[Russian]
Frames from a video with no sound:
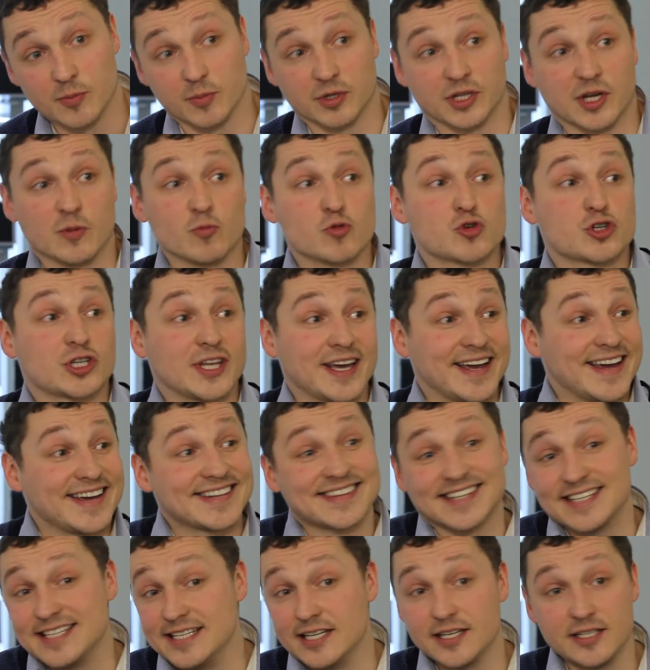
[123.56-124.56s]
потому что
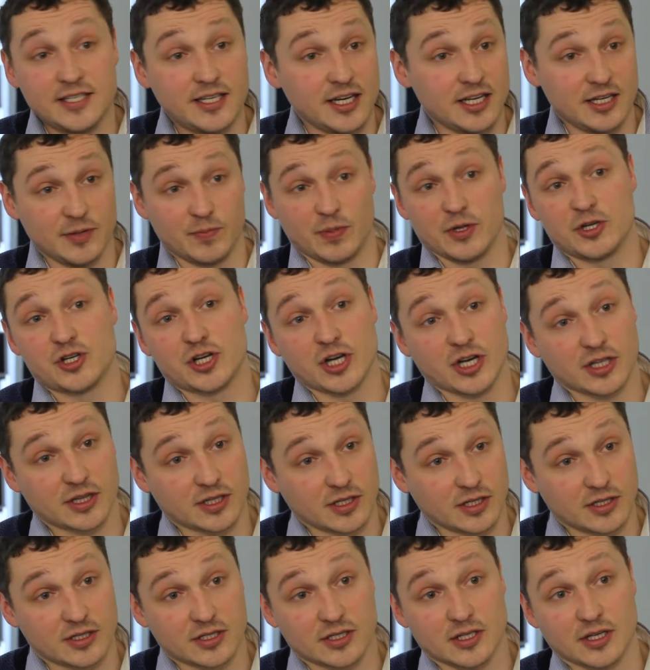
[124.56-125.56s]
это нигде не
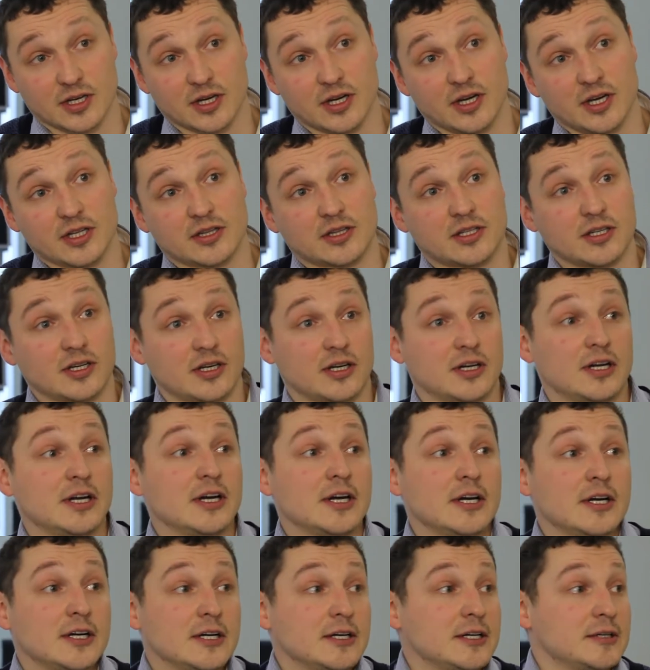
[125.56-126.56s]
печатается, это
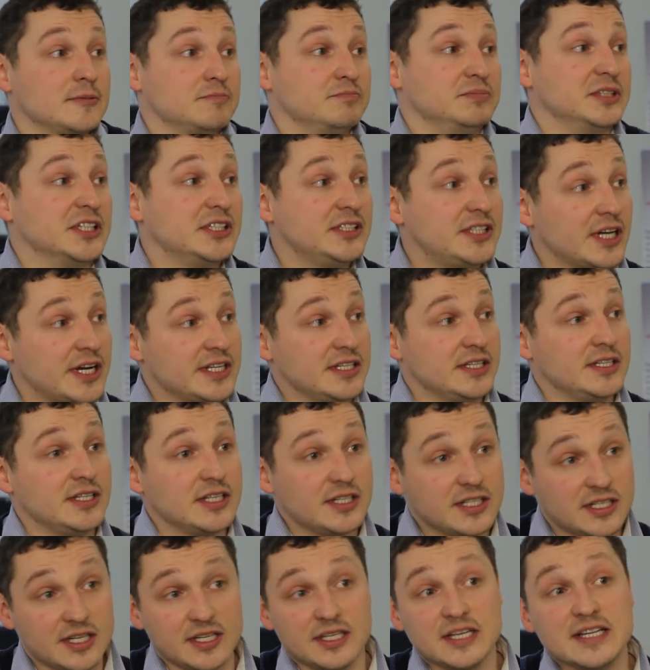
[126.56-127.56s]
нигде,
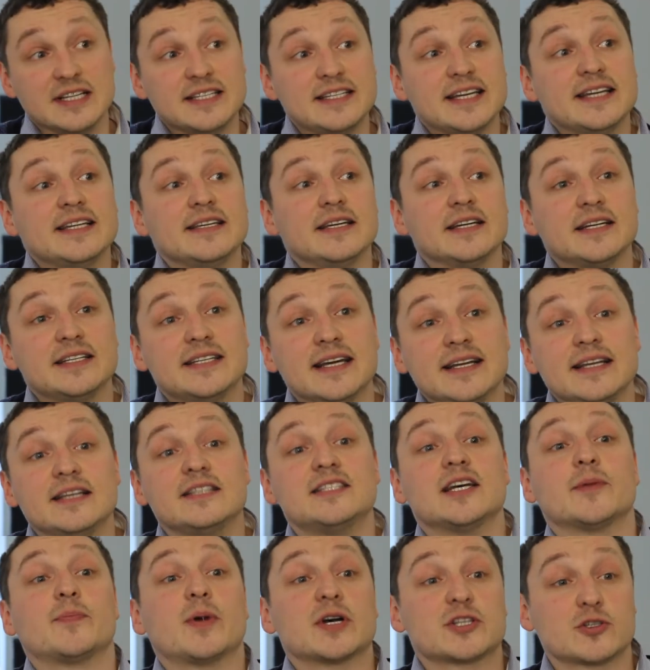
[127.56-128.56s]
нигде, нигде, нигде
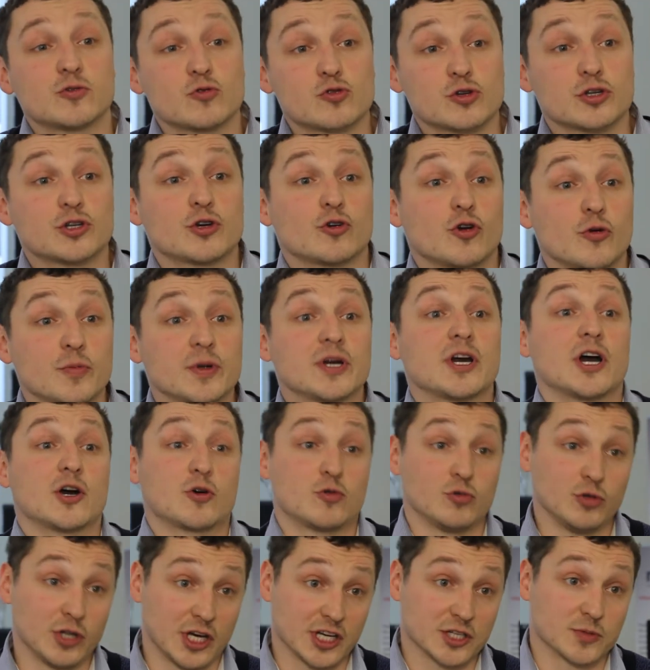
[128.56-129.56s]
нельзя послушать, кроме
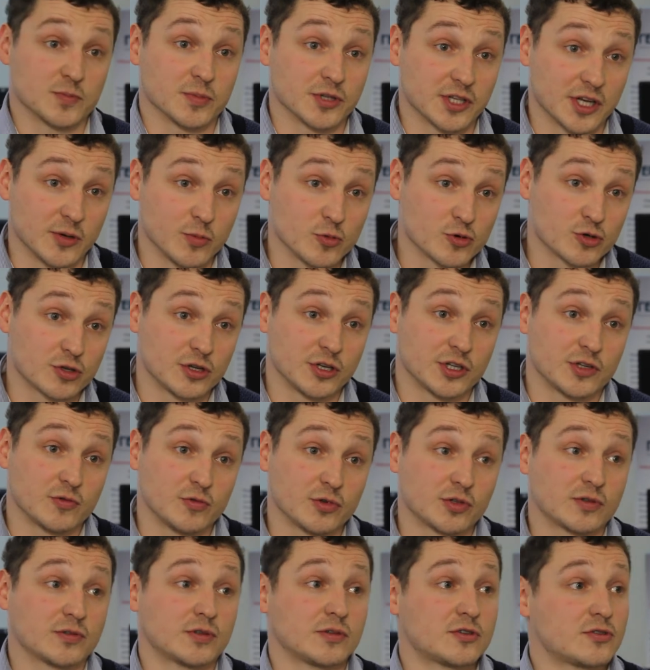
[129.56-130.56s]
как у нас, потому что это
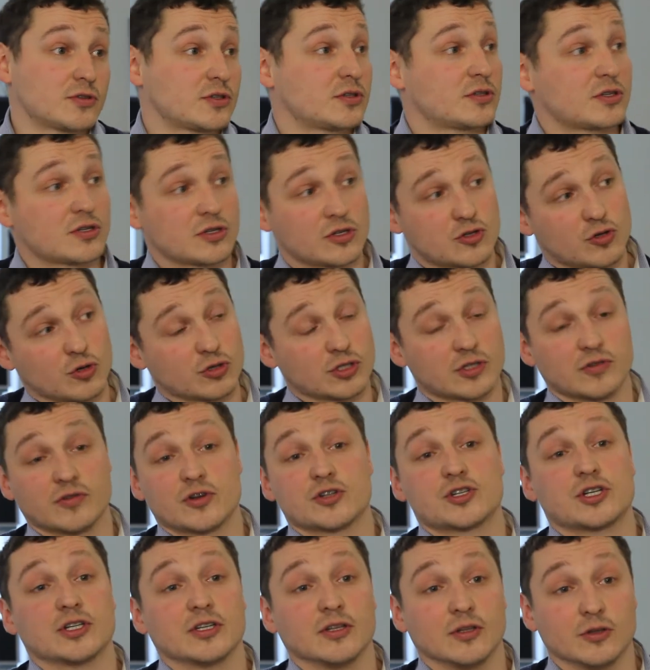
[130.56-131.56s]
вот, что
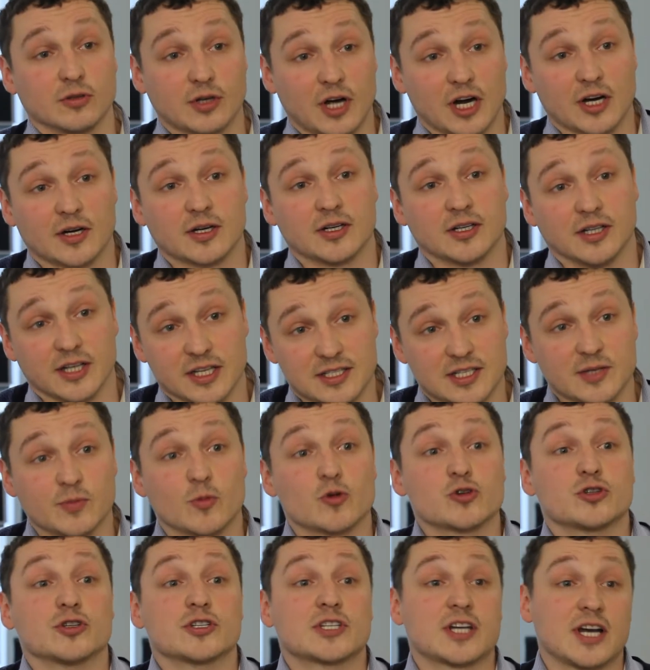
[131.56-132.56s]
совершенно, ну, как, если
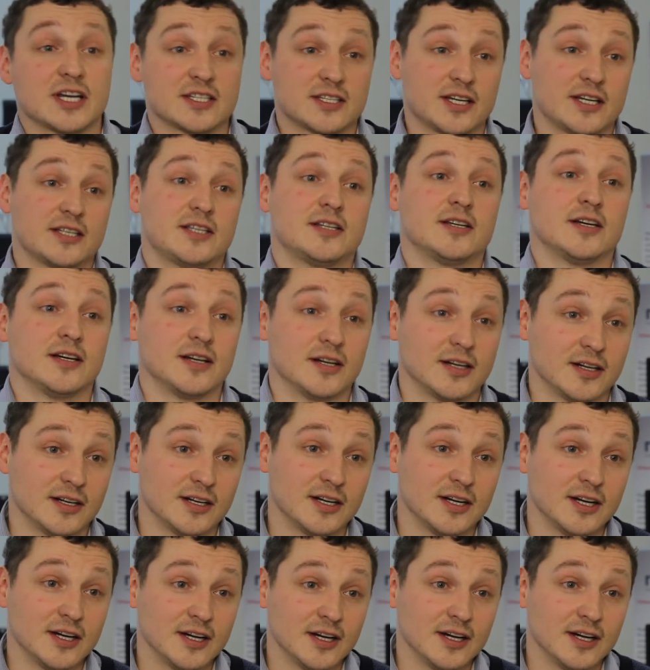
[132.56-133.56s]
можно сказать, э,